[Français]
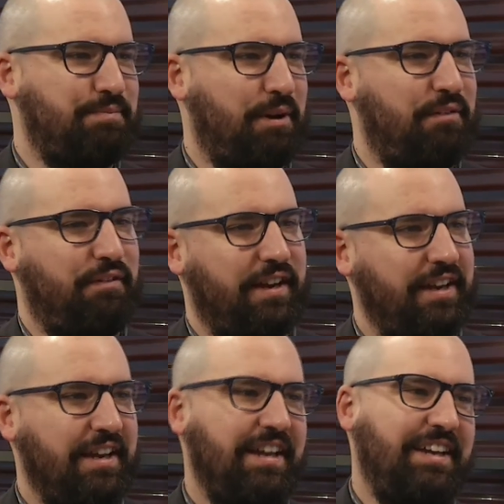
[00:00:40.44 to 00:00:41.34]
non, Potvin.
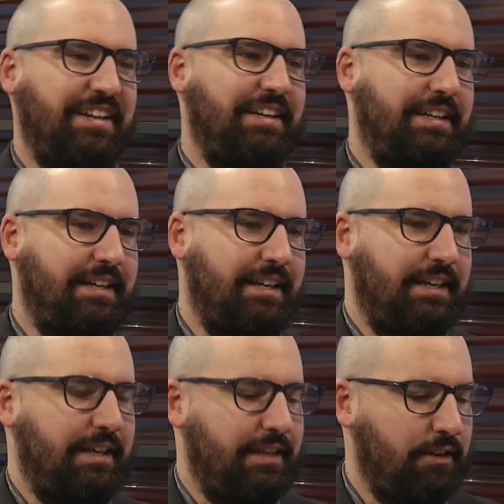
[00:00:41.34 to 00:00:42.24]

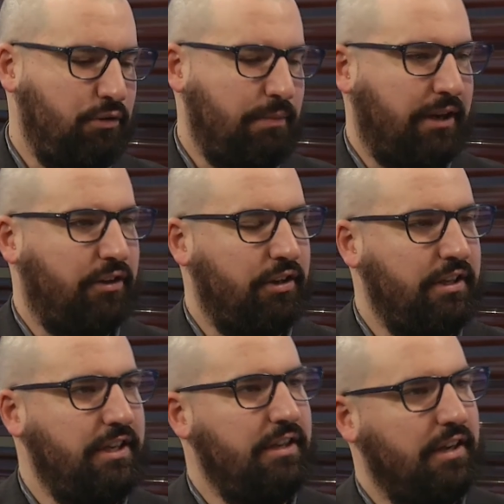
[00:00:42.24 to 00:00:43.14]
Euh, il y a eu Marc
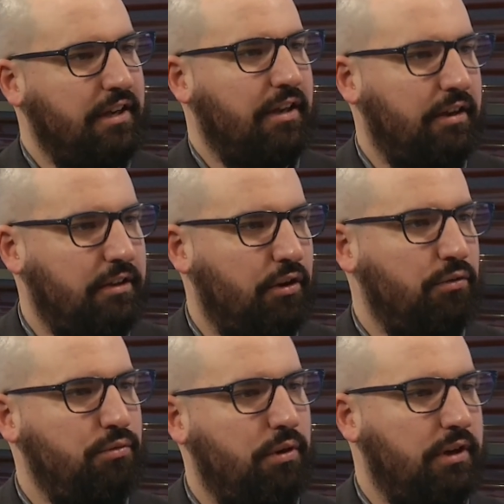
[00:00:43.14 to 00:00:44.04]
Denis. Il y en a
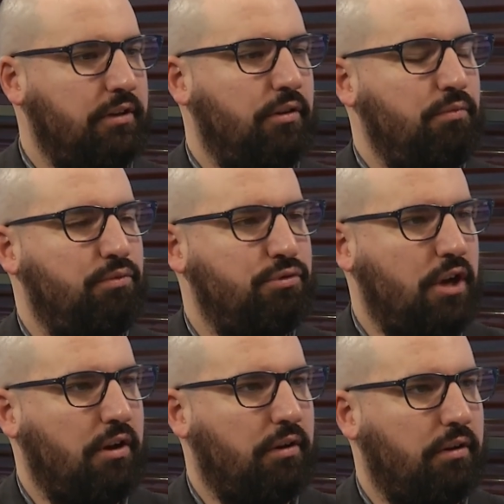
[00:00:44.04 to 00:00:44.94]
eu,
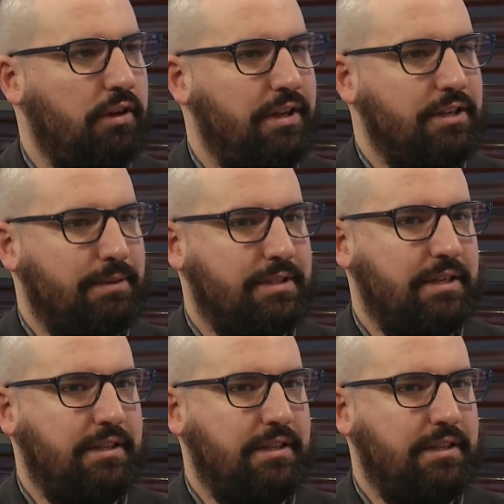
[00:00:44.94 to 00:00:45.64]
plusieurs. Je pense que